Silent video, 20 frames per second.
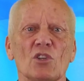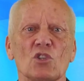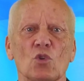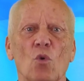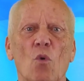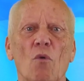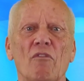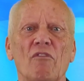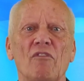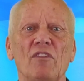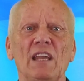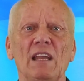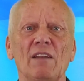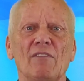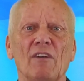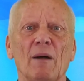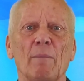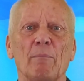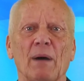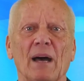so viel
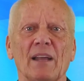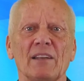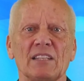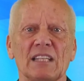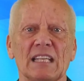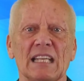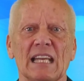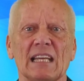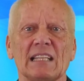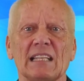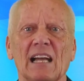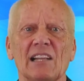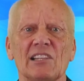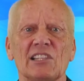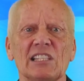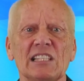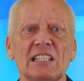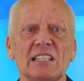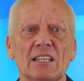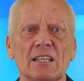verbrannte Erde
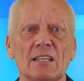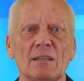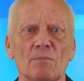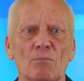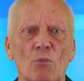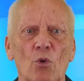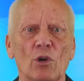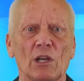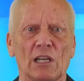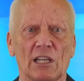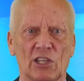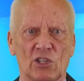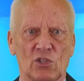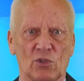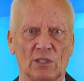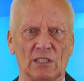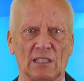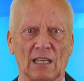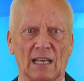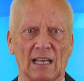als irgend möglich
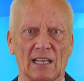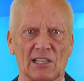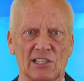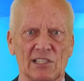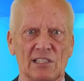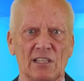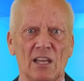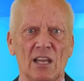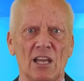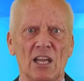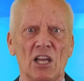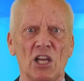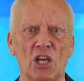zu hinterlassen,